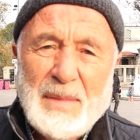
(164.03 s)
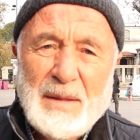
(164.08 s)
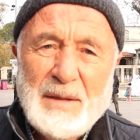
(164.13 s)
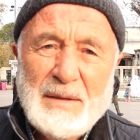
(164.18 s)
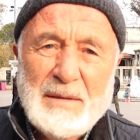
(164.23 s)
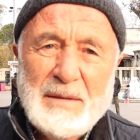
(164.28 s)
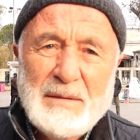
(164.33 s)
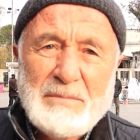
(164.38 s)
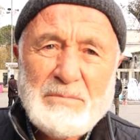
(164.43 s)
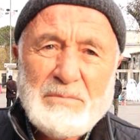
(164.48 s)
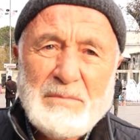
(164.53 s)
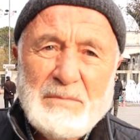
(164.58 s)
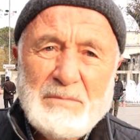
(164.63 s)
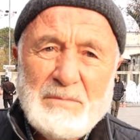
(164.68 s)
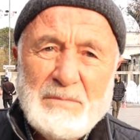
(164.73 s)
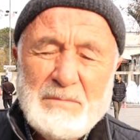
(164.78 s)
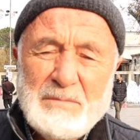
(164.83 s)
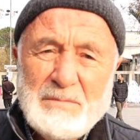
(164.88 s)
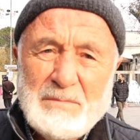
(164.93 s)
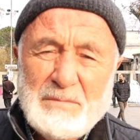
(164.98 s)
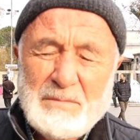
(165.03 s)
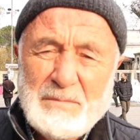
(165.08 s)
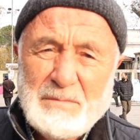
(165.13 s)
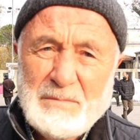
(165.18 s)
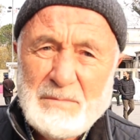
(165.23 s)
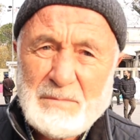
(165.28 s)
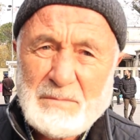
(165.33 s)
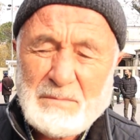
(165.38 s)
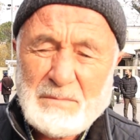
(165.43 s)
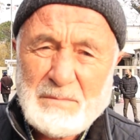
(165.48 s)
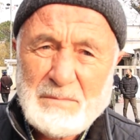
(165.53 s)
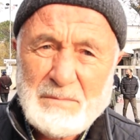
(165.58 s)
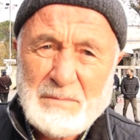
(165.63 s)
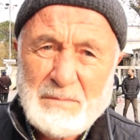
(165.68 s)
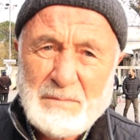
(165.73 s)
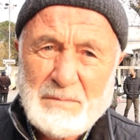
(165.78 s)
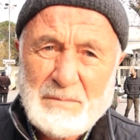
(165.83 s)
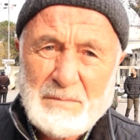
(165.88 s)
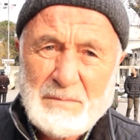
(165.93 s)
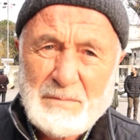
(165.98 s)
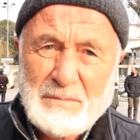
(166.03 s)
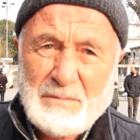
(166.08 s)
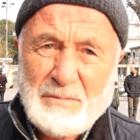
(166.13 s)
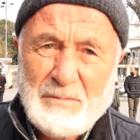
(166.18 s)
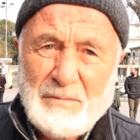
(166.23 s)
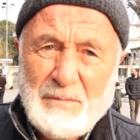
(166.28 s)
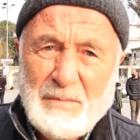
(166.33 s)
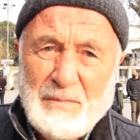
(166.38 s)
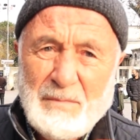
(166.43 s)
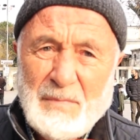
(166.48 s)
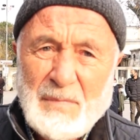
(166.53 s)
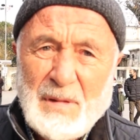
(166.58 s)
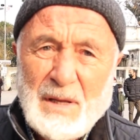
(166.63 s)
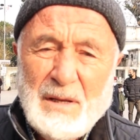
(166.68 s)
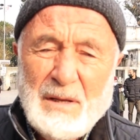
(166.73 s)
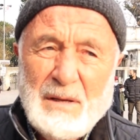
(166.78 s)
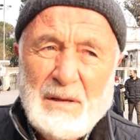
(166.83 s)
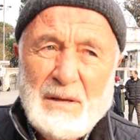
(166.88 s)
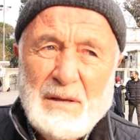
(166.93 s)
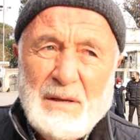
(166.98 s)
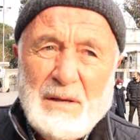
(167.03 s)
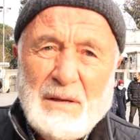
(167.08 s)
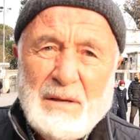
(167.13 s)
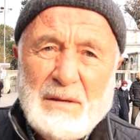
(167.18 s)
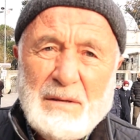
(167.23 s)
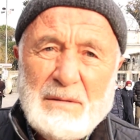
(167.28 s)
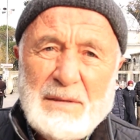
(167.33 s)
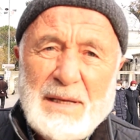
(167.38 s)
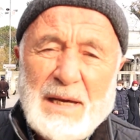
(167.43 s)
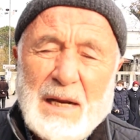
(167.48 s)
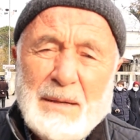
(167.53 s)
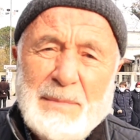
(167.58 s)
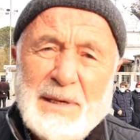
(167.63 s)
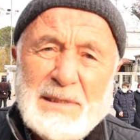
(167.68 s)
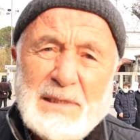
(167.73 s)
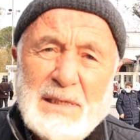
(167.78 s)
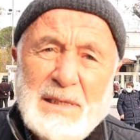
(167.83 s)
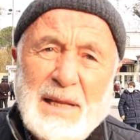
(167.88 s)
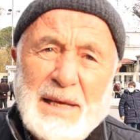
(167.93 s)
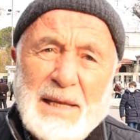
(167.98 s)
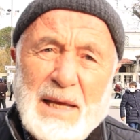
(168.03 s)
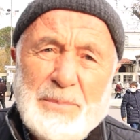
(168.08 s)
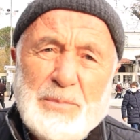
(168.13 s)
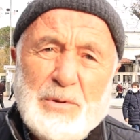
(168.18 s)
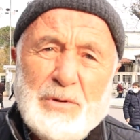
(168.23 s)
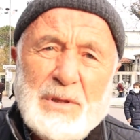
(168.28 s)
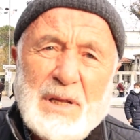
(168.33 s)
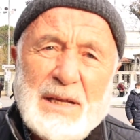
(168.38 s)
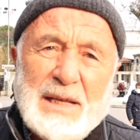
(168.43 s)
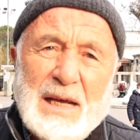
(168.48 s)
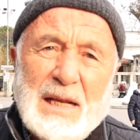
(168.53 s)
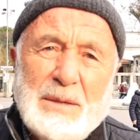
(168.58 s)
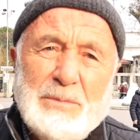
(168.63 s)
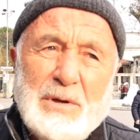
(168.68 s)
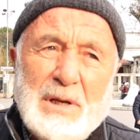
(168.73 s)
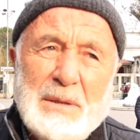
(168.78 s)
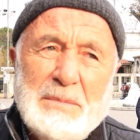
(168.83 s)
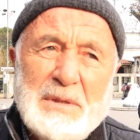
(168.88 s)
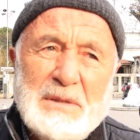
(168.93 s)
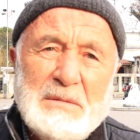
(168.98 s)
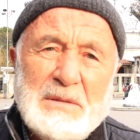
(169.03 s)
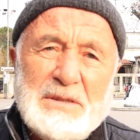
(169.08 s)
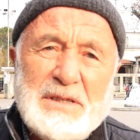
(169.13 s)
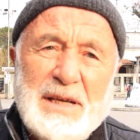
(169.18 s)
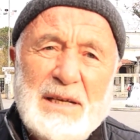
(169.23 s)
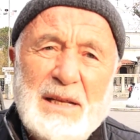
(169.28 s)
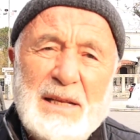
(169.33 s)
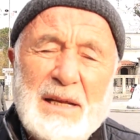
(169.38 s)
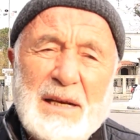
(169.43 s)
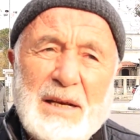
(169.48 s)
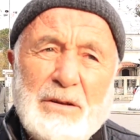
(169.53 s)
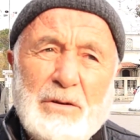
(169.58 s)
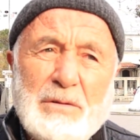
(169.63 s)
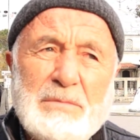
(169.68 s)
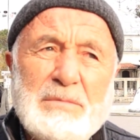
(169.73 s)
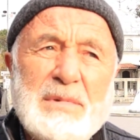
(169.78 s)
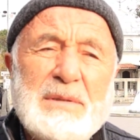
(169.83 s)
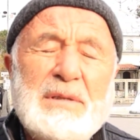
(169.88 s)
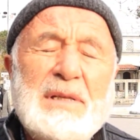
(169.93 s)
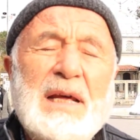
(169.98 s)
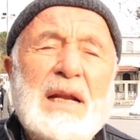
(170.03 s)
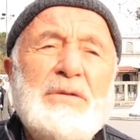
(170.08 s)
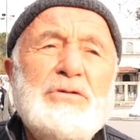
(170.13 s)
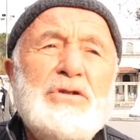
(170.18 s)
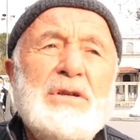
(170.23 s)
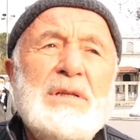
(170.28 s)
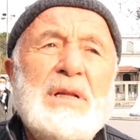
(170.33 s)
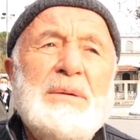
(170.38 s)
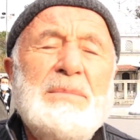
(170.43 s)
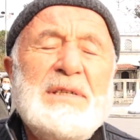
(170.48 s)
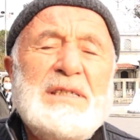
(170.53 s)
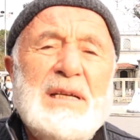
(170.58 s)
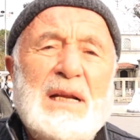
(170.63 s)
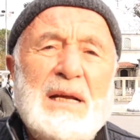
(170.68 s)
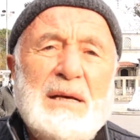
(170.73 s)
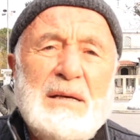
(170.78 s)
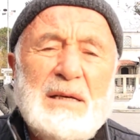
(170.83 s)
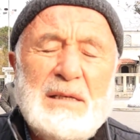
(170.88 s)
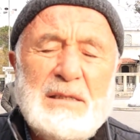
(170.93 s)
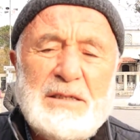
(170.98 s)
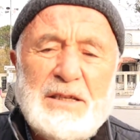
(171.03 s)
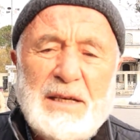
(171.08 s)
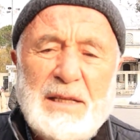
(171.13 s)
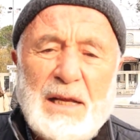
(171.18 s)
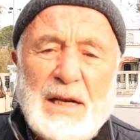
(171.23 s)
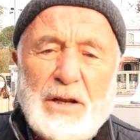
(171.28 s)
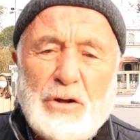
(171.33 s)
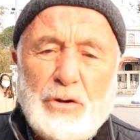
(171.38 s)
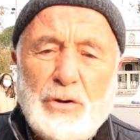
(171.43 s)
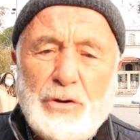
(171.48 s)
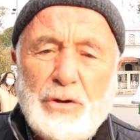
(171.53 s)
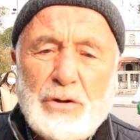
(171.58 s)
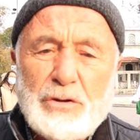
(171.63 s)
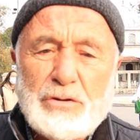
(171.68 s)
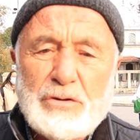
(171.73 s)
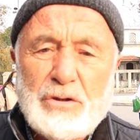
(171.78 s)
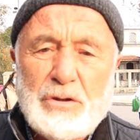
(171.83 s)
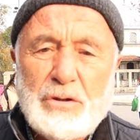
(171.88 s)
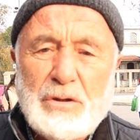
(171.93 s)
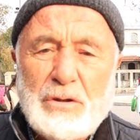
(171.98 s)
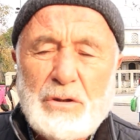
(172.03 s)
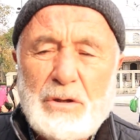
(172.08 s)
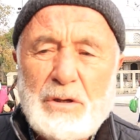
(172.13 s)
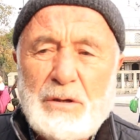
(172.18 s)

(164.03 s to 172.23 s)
Peki niye yani bu aymazlığı niye yapıyorlar? yaramazlığından yapıyorlar yani böyle bir şeyleri yok. Televizyonda mesela e, şeyleri görüyoruz e,